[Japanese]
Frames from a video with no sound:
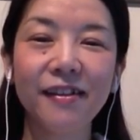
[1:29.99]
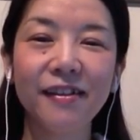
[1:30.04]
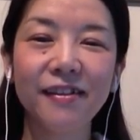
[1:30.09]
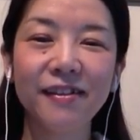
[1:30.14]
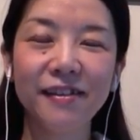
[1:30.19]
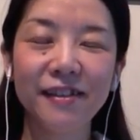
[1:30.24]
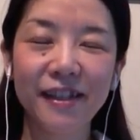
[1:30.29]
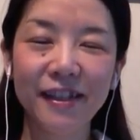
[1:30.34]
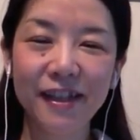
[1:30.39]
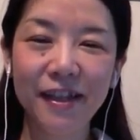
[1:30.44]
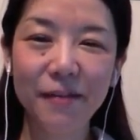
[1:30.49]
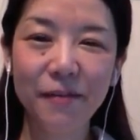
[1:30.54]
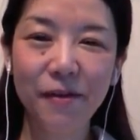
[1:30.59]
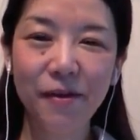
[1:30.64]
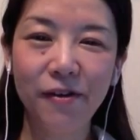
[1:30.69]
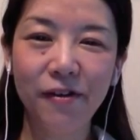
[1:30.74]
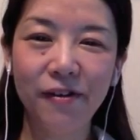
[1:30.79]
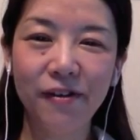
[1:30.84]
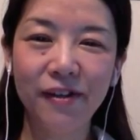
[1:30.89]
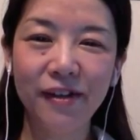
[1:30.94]
それで
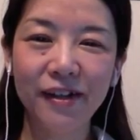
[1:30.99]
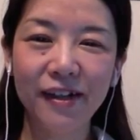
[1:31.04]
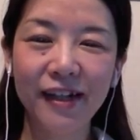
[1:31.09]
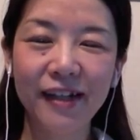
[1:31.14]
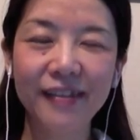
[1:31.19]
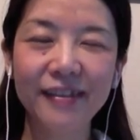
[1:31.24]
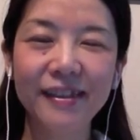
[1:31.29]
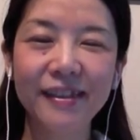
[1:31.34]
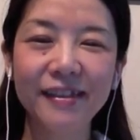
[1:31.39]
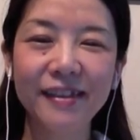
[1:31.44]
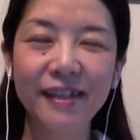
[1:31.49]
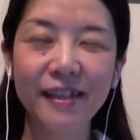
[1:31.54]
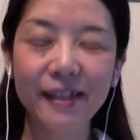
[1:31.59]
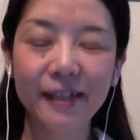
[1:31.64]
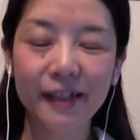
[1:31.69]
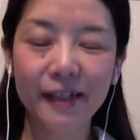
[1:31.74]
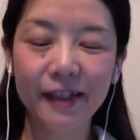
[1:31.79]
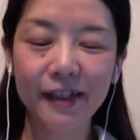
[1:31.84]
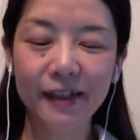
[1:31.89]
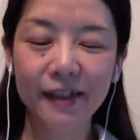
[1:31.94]
も患者さ
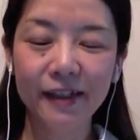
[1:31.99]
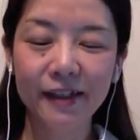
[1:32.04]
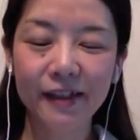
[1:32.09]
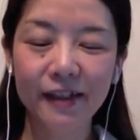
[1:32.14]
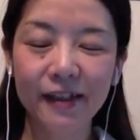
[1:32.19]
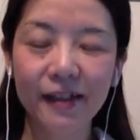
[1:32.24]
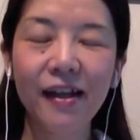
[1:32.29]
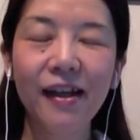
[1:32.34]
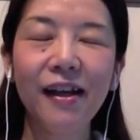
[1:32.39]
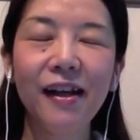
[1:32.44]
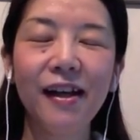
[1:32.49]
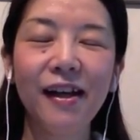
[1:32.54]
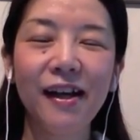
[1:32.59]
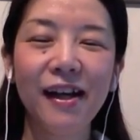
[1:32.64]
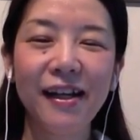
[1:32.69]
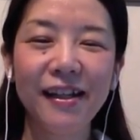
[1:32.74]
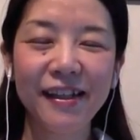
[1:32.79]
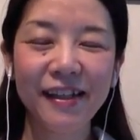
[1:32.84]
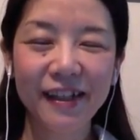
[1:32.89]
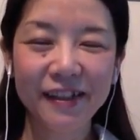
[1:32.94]
んに「
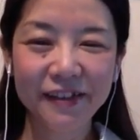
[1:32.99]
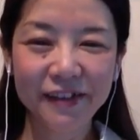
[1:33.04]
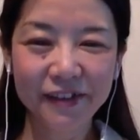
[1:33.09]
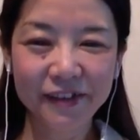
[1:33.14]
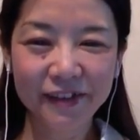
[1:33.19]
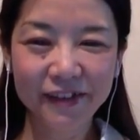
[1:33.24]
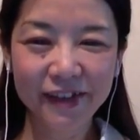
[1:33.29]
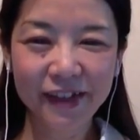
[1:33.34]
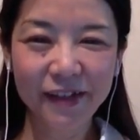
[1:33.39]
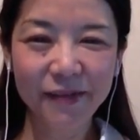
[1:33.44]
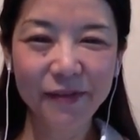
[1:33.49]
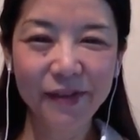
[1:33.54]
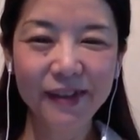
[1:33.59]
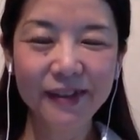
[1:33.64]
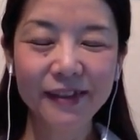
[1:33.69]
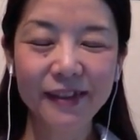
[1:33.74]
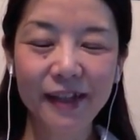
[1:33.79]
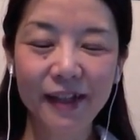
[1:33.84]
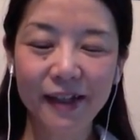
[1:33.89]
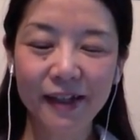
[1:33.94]
ありがとうございま
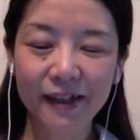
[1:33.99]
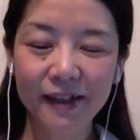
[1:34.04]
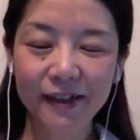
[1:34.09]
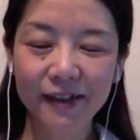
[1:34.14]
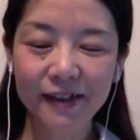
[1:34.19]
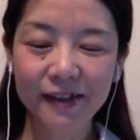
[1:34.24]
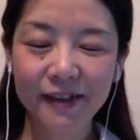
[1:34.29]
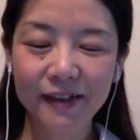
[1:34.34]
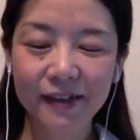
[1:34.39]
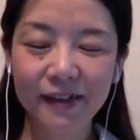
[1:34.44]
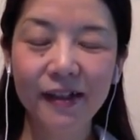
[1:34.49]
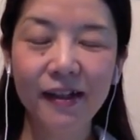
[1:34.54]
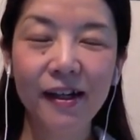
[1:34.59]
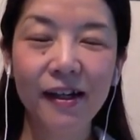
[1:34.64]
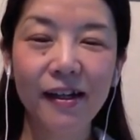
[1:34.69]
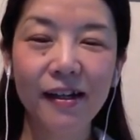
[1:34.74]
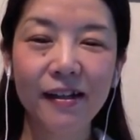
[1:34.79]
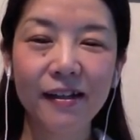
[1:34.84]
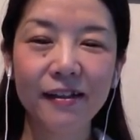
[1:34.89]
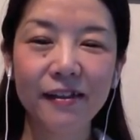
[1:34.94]
し
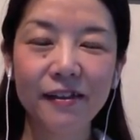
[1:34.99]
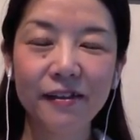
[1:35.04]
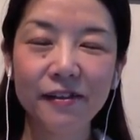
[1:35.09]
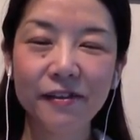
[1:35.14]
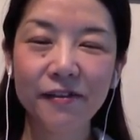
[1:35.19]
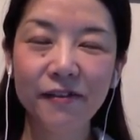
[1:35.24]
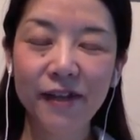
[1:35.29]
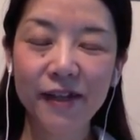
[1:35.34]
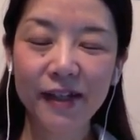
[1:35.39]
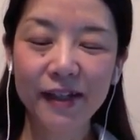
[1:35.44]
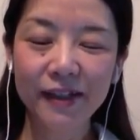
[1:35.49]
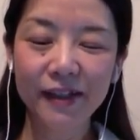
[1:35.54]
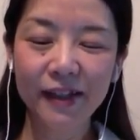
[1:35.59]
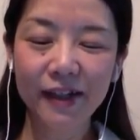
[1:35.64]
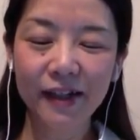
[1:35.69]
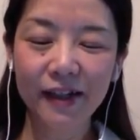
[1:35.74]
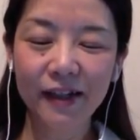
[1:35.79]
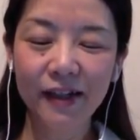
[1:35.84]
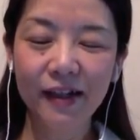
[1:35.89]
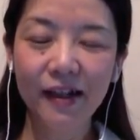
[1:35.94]
た」と言われ
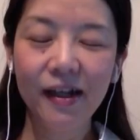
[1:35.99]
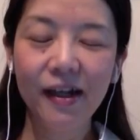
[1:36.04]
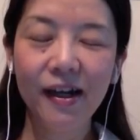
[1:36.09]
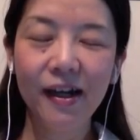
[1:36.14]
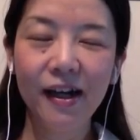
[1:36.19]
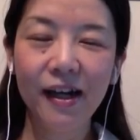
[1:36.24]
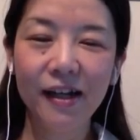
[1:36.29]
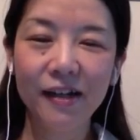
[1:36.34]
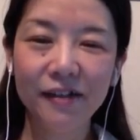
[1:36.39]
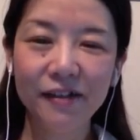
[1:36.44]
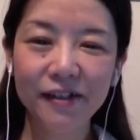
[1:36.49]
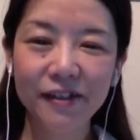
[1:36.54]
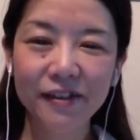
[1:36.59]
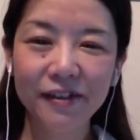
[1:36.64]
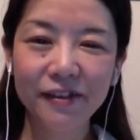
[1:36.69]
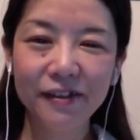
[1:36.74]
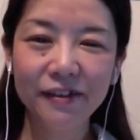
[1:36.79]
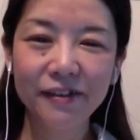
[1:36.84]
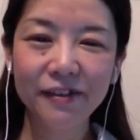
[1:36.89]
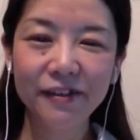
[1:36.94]
たあの
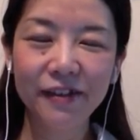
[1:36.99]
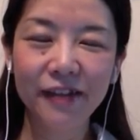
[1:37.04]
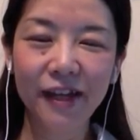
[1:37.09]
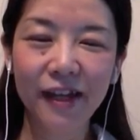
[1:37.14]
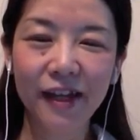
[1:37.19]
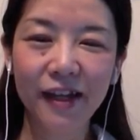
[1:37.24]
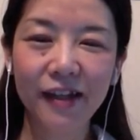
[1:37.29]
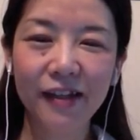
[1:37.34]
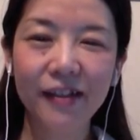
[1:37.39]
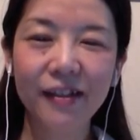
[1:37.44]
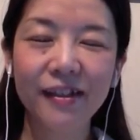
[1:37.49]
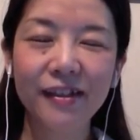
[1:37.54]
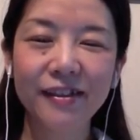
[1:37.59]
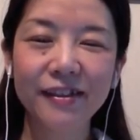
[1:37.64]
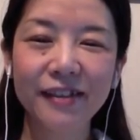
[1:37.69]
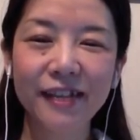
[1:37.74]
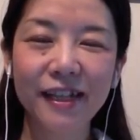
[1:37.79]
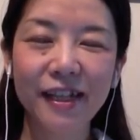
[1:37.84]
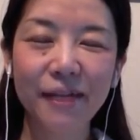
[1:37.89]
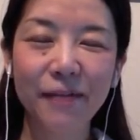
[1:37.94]
一言で
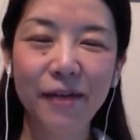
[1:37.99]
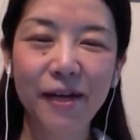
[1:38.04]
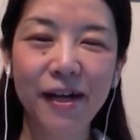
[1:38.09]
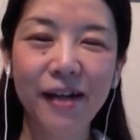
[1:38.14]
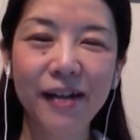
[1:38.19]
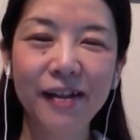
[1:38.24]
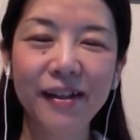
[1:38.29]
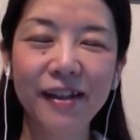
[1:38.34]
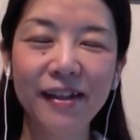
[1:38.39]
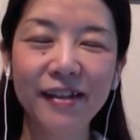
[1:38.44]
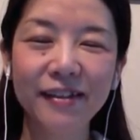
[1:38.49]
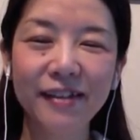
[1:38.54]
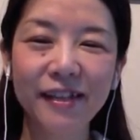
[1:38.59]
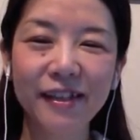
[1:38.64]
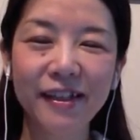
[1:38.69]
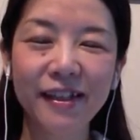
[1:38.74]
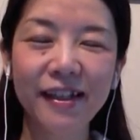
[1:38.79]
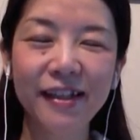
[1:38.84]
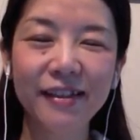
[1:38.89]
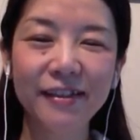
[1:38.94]
疲れも半減した
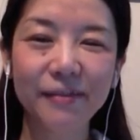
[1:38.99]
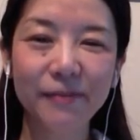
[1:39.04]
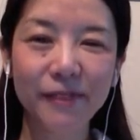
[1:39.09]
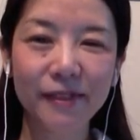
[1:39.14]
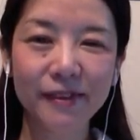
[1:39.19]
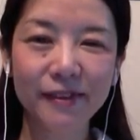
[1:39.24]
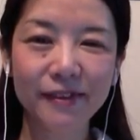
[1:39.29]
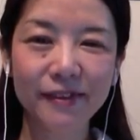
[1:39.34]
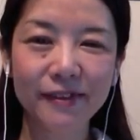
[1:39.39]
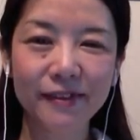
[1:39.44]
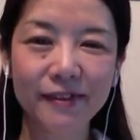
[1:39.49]
気がします。